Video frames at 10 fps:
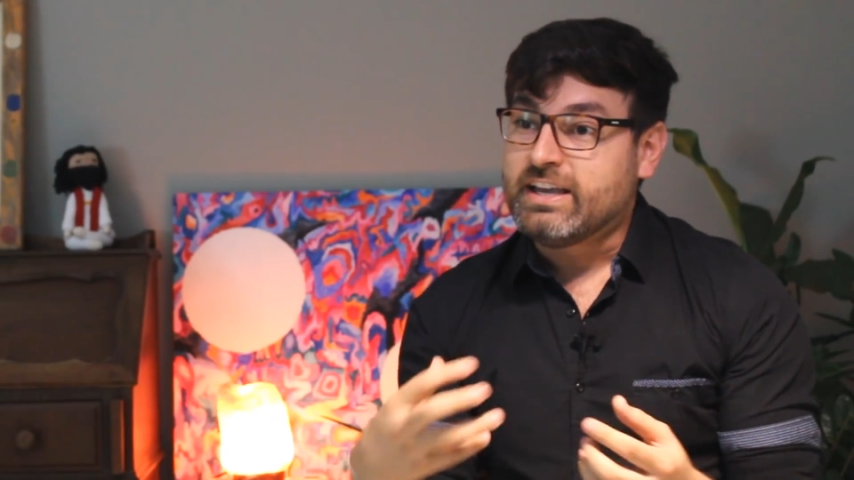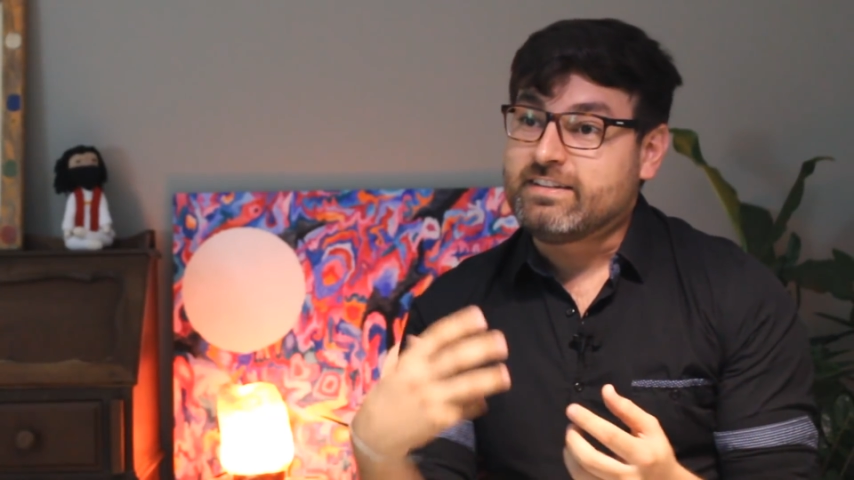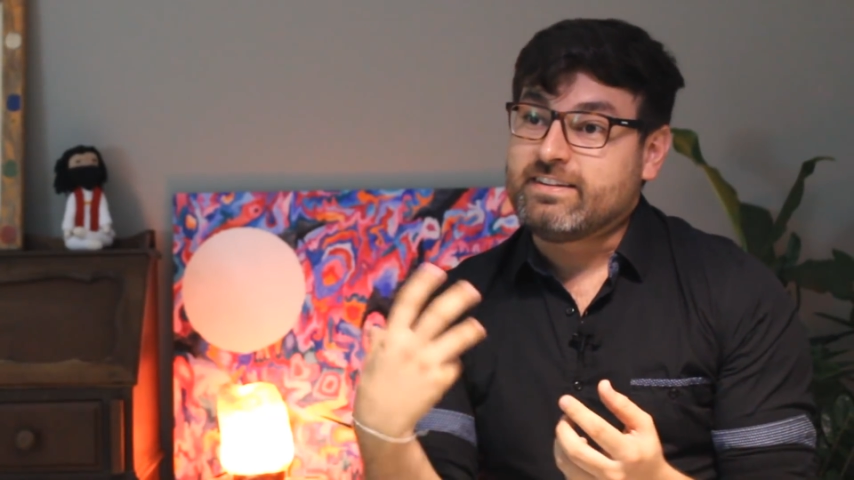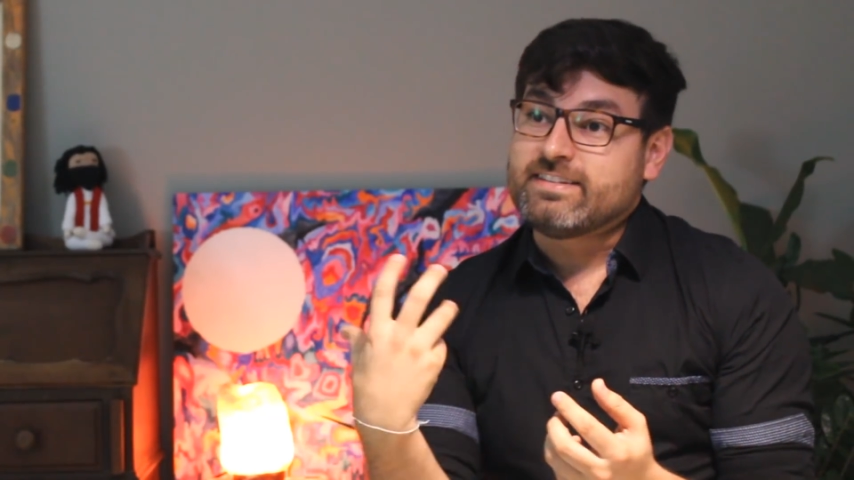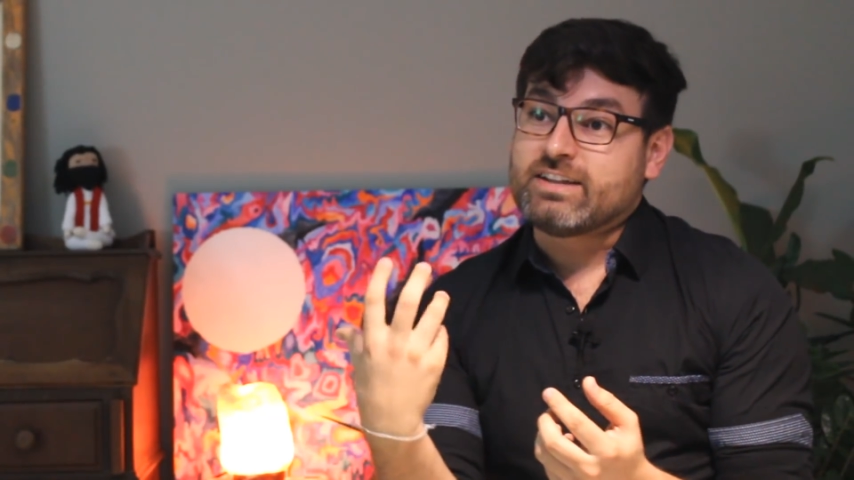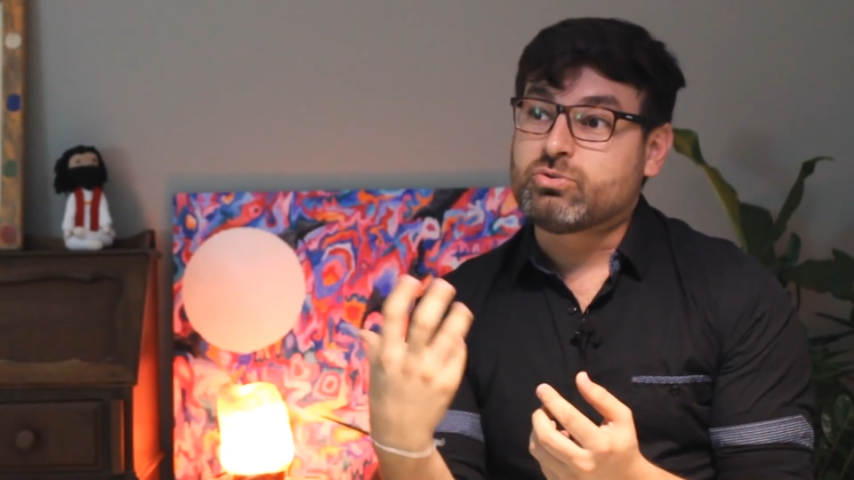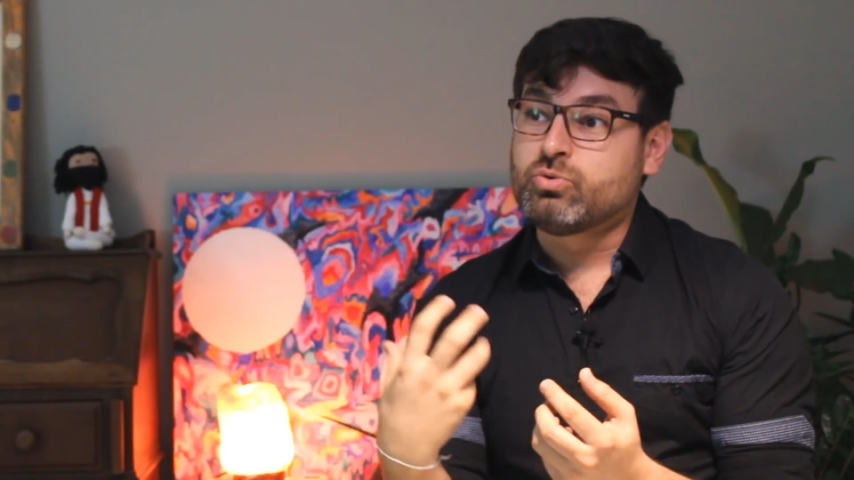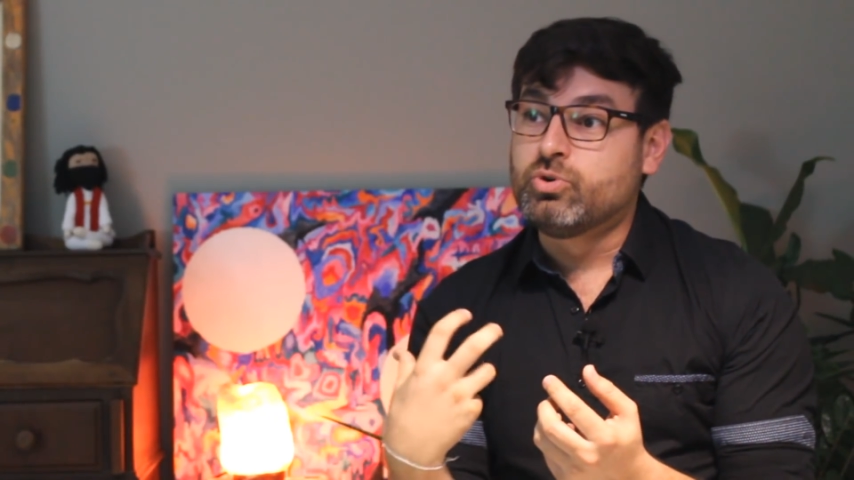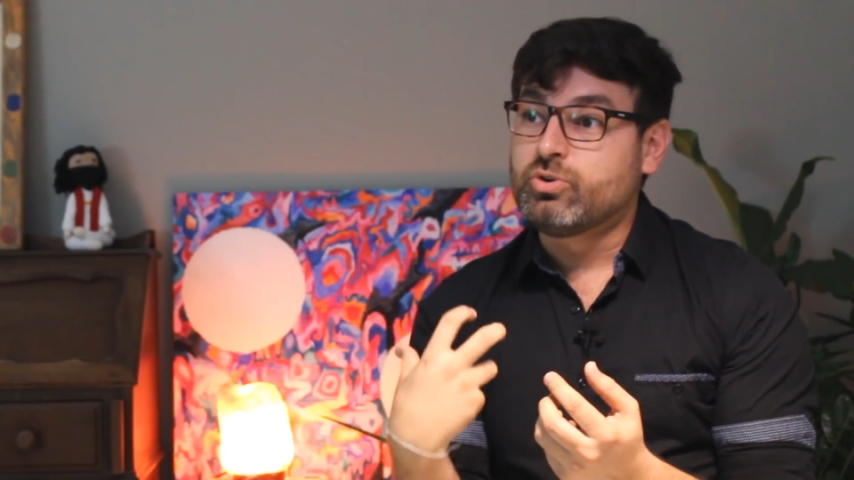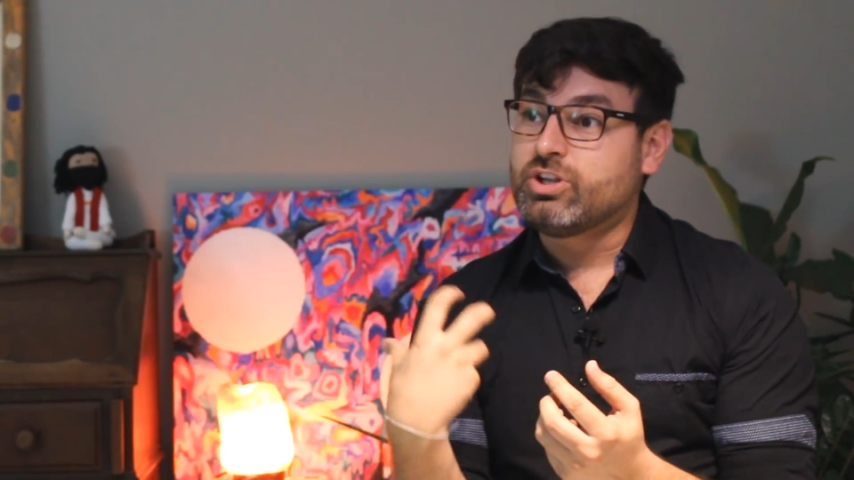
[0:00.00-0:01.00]
esse
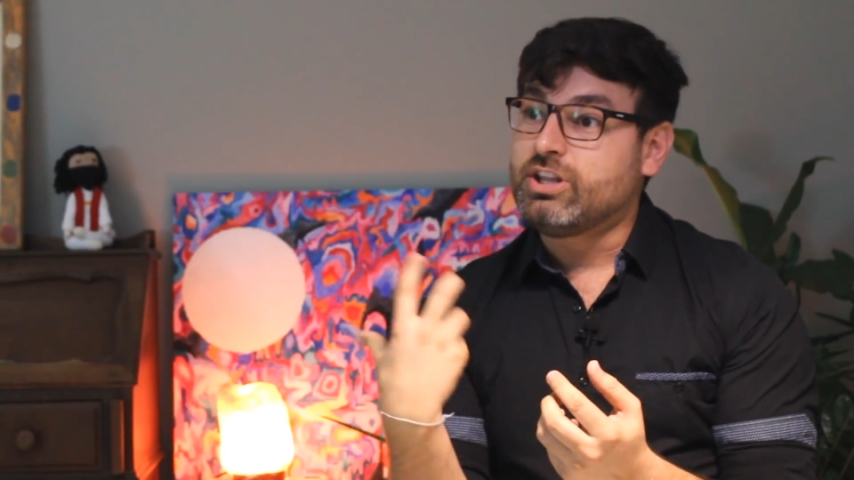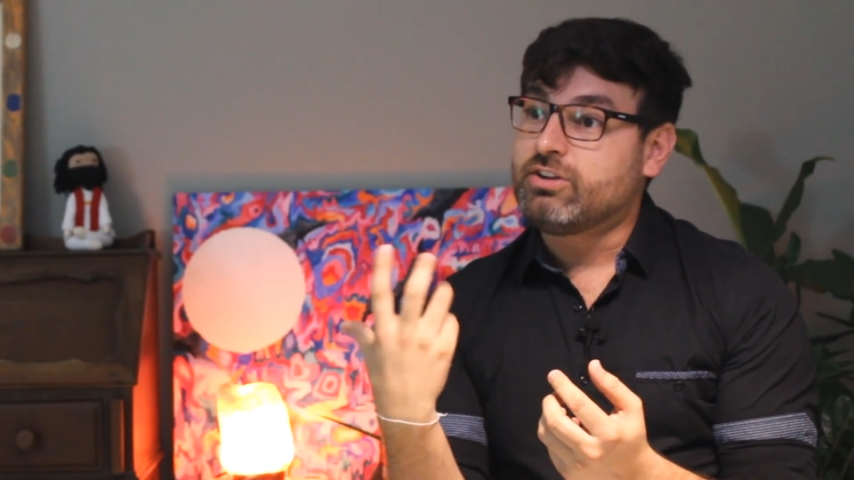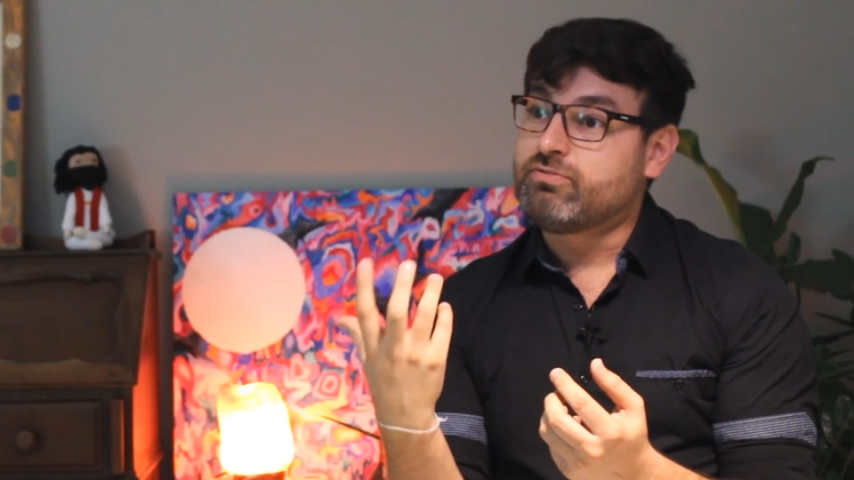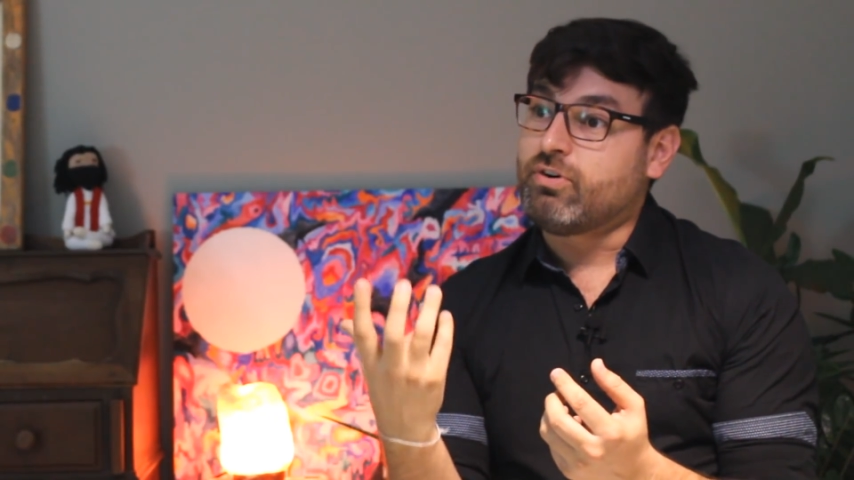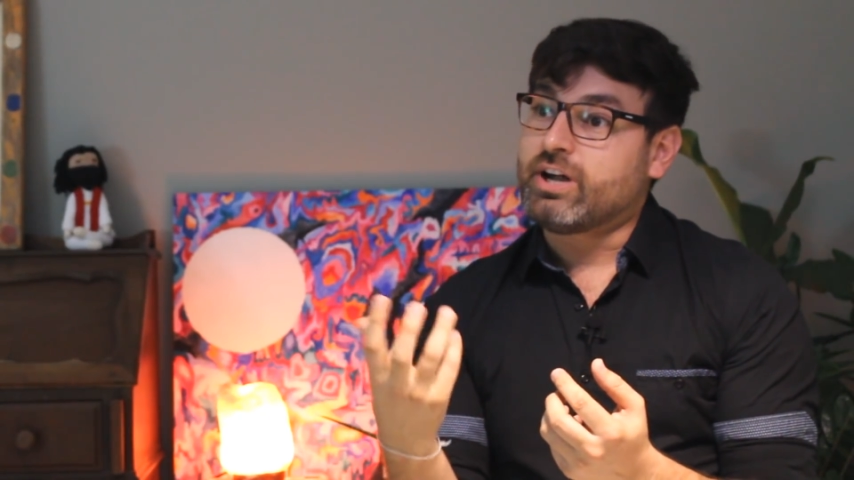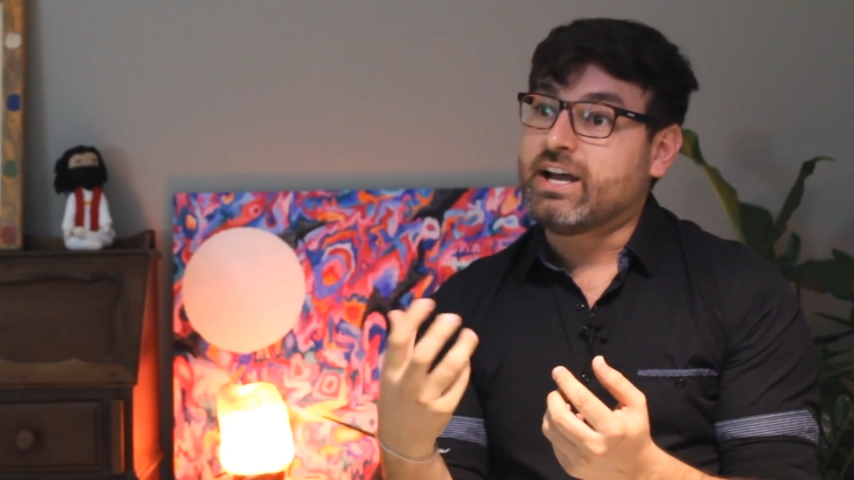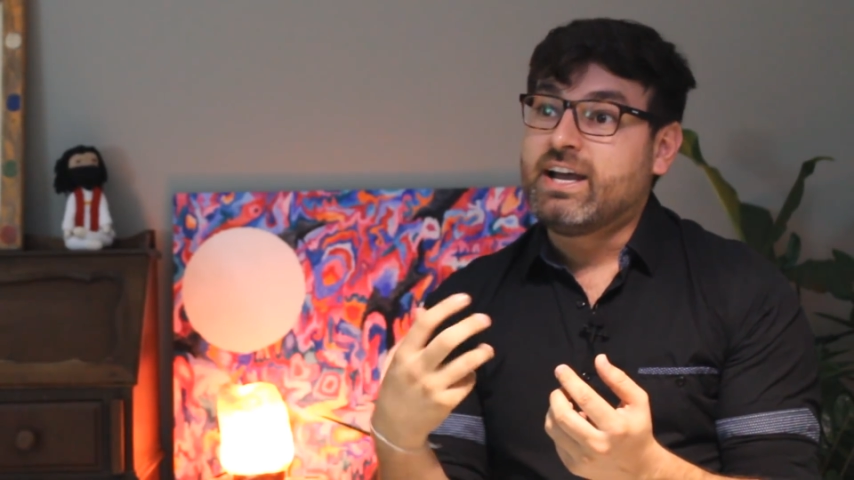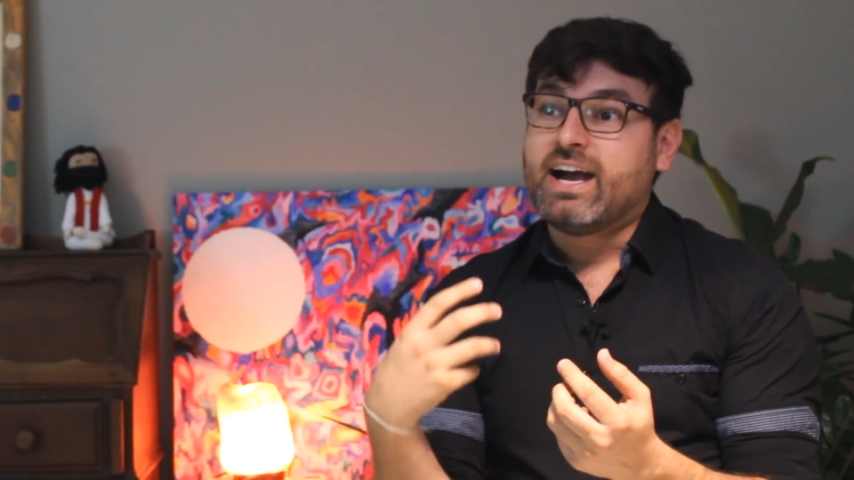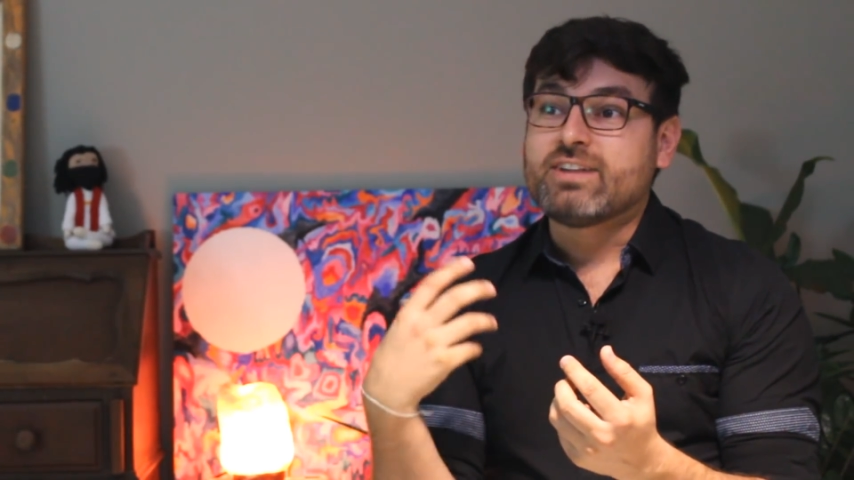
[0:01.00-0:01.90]
Saturno que devora